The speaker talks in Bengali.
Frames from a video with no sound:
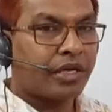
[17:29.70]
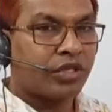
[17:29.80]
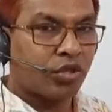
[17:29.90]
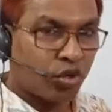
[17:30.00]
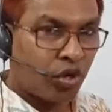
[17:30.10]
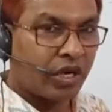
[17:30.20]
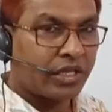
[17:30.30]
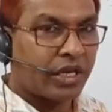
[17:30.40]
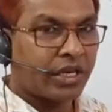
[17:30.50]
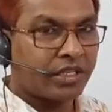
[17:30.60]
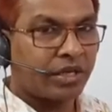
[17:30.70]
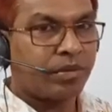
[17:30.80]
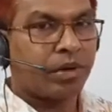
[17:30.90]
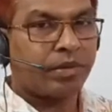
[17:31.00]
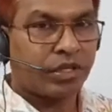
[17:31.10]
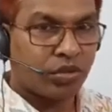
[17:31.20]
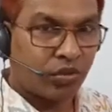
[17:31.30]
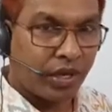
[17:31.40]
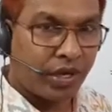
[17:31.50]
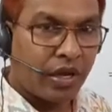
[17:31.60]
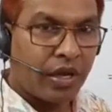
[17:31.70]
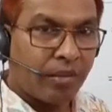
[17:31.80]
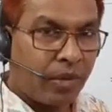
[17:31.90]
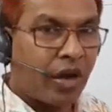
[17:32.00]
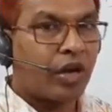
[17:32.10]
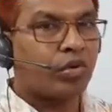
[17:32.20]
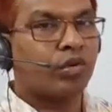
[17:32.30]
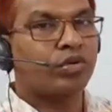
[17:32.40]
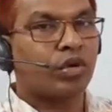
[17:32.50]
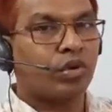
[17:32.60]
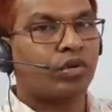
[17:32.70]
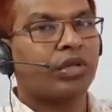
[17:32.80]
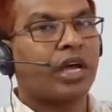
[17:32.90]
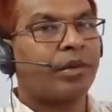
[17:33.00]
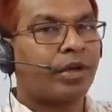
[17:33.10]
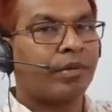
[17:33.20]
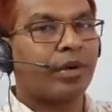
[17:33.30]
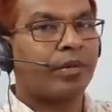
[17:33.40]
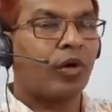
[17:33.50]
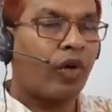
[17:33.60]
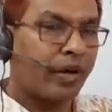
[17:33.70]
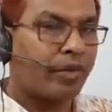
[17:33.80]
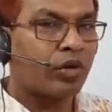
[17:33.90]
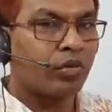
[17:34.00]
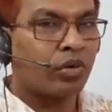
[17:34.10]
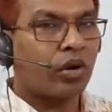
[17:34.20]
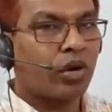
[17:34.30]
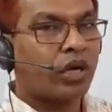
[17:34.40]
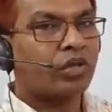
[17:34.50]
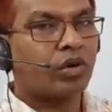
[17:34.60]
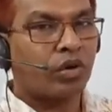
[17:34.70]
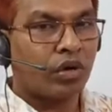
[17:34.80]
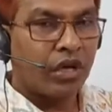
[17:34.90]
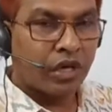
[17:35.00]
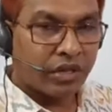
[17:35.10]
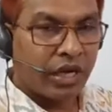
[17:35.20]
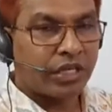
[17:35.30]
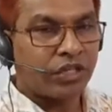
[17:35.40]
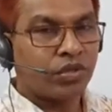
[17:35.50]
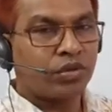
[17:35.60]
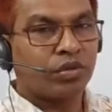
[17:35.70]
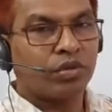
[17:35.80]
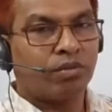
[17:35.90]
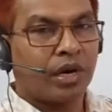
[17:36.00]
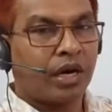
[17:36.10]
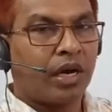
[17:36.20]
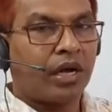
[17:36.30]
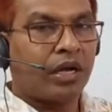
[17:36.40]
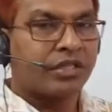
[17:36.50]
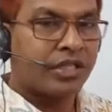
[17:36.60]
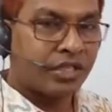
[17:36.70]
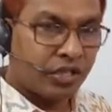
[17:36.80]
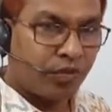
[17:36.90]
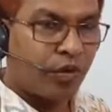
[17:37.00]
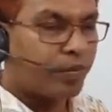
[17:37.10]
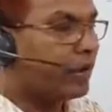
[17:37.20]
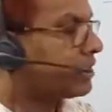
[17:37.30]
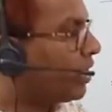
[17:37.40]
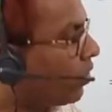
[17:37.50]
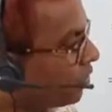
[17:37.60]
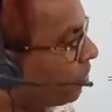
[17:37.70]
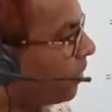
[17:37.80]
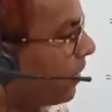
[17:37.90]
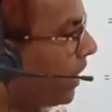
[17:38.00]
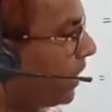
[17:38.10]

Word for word: বা কিছু সংখ্যা থাকে যেমন আমাদের টু এর পাওয়ারগুলো যখন ধারাবাহিকভাবে কয়েকবার গুণ করা হয় তখন থার্টি টু বা সিক্সটি ফোর পাওয়া যায় অন্যভাবে